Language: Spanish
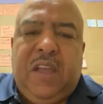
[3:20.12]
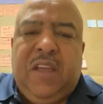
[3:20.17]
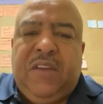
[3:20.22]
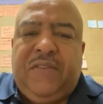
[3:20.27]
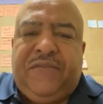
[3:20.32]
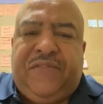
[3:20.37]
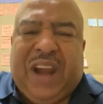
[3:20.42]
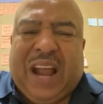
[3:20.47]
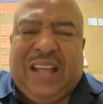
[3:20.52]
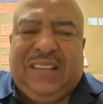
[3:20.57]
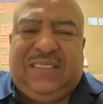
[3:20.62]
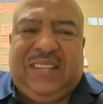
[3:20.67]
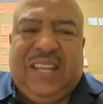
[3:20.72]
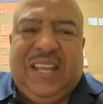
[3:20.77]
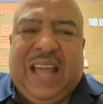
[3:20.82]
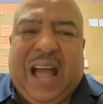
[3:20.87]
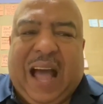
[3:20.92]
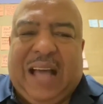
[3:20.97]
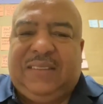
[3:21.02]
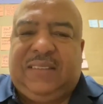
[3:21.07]

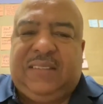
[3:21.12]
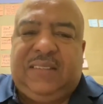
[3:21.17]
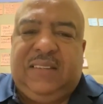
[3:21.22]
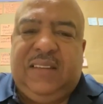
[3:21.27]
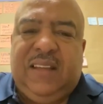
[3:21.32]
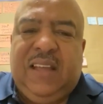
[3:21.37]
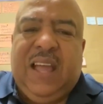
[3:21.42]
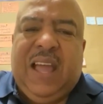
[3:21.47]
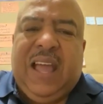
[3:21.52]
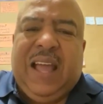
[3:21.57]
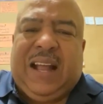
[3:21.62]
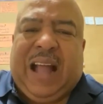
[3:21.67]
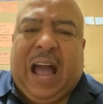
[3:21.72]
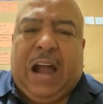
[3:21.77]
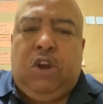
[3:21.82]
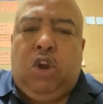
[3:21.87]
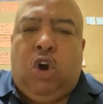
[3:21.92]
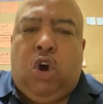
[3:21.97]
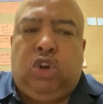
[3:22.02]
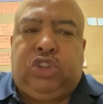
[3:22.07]
Francis Gas,
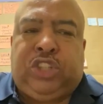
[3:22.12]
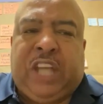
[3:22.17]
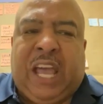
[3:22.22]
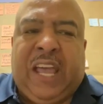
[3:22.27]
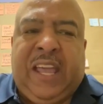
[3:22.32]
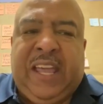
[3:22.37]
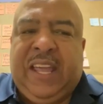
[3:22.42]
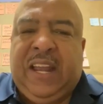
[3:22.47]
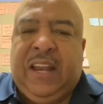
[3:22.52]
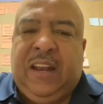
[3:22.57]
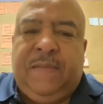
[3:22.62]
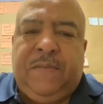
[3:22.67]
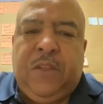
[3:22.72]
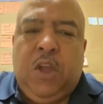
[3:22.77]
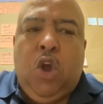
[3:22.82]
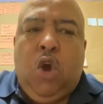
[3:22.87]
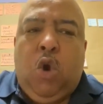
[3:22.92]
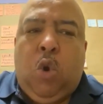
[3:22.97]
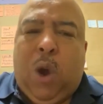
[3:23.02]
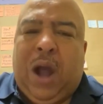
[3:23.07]
Carlos José Gil,
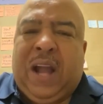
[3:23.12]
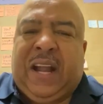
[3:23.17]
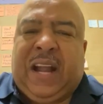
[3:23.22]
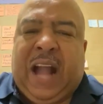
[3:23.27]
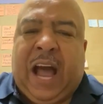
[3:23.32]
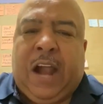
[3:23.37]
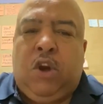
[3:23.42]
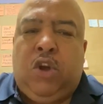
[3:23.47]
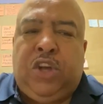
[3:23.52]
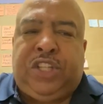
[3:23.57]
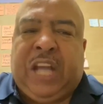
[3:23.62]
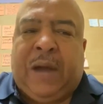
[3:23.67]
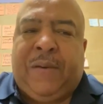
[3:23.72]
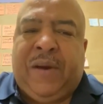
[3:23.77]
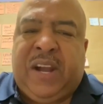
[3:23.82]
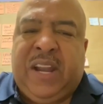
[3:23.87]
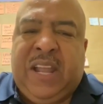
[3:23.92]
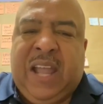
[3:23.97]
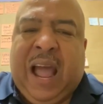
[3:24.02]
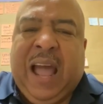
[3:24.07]
Juan Carlos
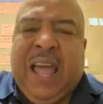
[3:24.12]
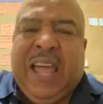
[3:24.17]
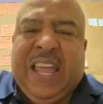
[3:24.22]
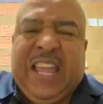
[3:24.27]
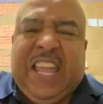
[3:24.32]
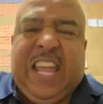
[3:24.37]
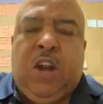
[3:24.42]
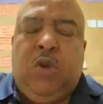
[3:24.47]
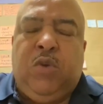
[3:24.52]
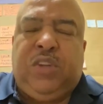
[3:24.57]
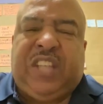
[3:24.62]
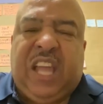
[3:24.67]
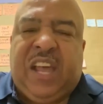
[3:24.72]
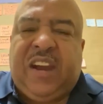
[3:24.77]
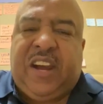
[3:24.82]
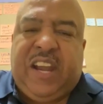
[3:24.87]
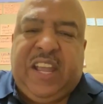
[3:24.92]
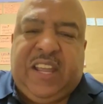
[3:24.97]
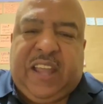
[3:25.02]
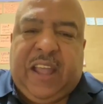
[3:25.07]
Chavarría y Luis
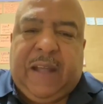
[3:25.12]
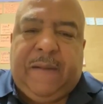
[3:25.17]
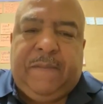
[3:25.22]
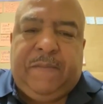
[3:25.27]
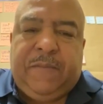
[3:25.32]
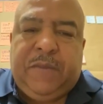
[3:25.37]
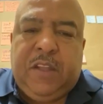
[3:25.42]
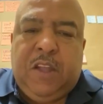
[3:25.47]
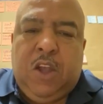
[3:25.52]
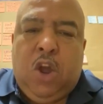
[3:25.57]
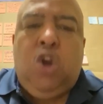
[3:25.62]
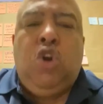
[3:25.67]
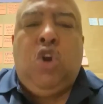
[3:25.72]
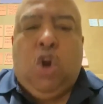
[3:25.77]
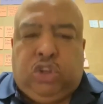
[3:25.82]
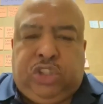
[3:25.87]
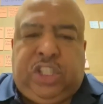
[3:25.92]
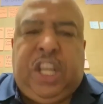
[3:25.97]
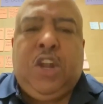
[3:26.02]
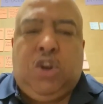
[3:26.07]
Enrique.
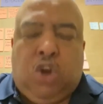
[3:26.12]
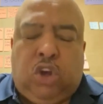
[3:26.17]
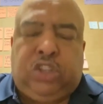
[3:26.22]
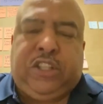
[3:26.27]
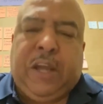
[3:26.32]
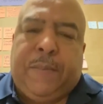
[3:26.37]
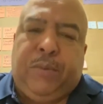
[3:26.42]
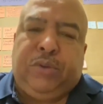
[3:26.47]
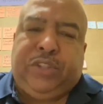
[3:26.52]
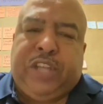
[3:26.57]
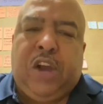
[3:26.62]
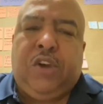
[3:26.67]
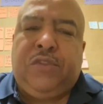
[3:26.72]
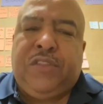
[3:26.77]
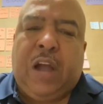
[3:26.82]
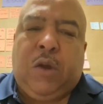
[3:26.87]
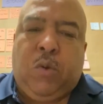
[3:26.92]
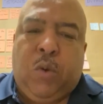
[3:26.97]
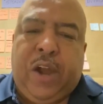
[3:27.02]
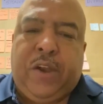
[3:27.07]
Los cinco se pusieron
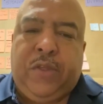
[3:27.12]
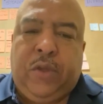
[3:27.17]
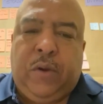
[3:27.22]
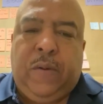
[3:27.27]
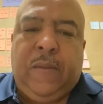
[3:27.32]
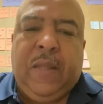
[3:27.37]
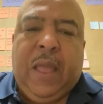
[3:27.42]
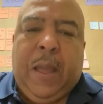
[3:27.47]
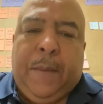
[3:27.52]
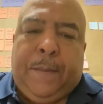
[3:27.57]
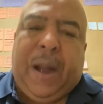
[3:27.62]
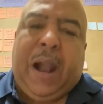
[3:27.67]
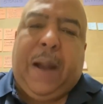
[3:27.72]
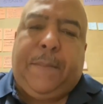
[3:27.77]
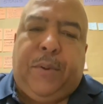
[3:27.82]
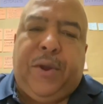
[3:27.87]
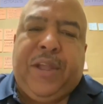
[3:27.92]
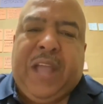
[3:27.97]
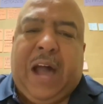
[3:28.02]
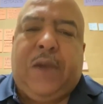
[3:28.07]
de acuerdo para
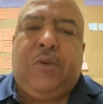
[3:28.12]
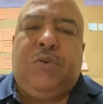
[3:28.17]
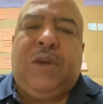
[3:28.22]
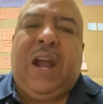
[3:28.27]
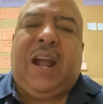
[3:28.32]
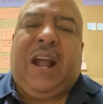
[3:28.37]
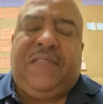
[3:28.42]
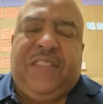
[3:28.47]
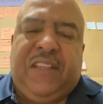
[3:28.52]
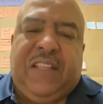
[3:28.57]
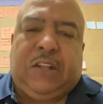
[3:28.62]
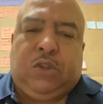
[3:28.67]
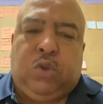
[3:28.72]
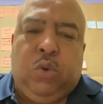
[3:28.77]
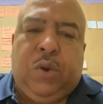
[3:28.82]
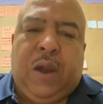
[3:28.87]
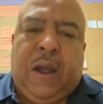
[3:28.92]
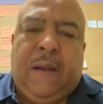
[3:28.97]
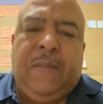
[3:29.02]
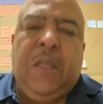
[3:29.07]
apoyar una
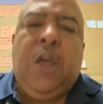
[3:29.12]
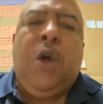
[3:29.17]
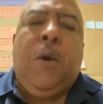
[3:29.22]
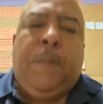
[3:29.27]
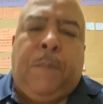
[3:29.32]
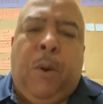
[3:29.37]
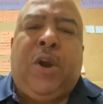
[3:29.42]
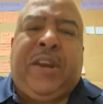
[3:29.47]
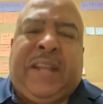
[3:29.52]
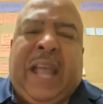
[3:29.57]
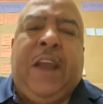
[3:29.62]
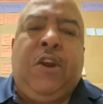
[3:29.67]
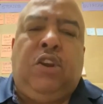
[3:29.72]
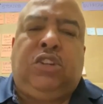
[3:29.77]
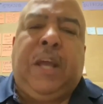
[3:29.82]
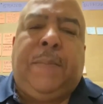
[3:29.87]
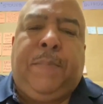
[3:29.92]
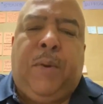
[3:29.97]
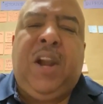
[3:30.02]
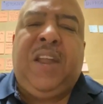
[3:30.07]
candidatura. ¿Por qué no
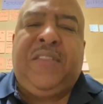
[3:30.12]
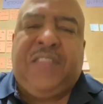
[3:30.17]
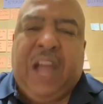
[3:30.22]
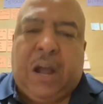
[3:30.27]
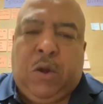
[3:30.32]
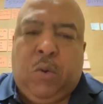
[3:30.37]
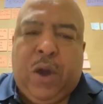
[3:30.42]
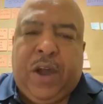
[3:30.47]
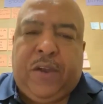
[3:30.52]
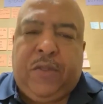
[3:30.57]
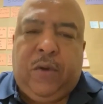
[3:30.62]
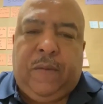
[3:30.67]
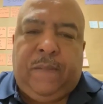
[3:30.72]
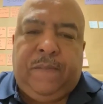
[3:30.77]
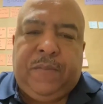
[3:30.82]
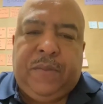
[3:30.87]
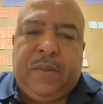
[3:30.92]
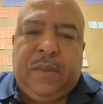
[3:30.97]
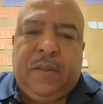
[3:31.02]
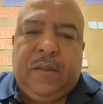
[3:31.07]
se ponen de acuerdo?
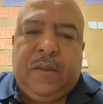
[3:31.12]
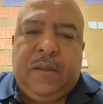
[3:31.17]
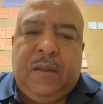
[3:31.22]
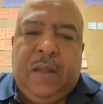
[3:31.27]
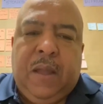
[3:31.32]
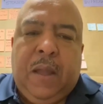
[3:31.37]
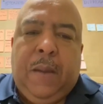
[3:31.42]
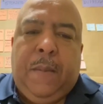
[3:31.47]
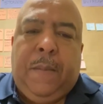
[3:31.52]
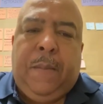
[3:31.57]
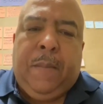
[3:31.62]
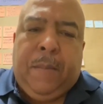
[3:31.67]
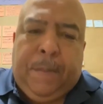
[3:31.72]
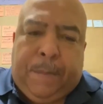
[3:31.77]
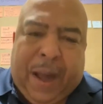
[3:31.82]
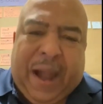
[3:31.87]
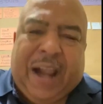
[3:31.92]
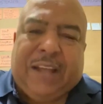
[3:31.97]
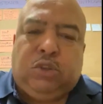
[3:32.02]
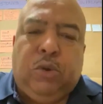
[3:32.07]

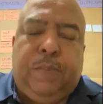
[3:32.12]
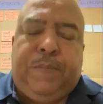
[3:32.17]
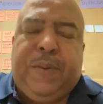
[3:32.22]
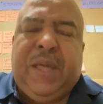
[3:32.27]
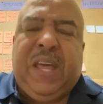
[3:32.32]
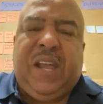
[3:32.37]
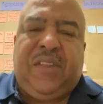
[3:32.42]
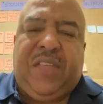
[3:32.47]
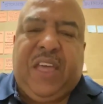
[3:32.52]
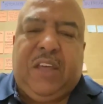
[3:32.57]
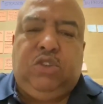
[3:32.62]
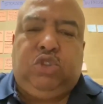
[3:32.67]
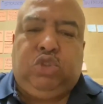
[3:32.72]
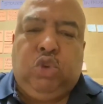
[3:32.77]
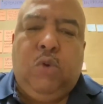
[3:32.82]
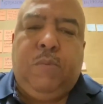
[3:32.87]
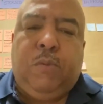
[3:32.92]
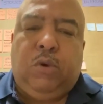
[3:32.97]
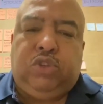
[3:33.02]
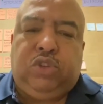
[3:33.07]
Para suplir de
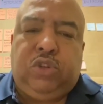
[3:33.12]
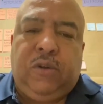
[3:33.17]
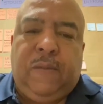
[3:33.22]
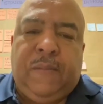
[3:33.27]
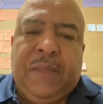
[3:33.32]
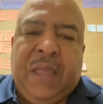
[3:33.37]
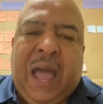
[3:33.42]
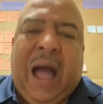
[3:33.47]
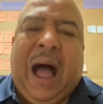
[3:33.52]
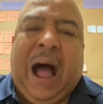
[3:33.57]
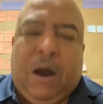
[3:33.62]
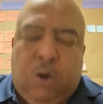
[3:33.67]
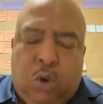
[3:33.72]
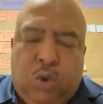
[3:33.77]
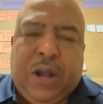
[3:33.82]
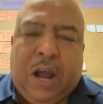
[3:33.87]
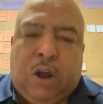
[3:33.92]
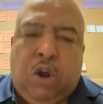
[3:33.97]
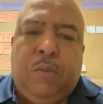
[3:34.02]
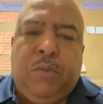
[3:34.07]
insumos a
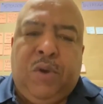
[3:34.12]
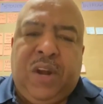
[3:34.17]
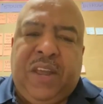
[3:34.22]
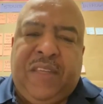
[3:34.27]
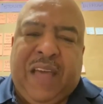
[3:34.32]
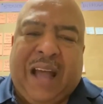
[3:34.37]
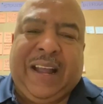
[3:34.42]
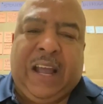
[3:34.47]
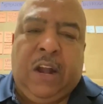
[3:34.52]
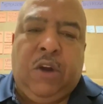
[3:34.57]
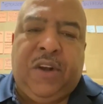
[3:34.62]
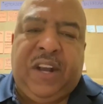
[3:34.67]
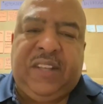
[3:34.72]
una comunidad que lo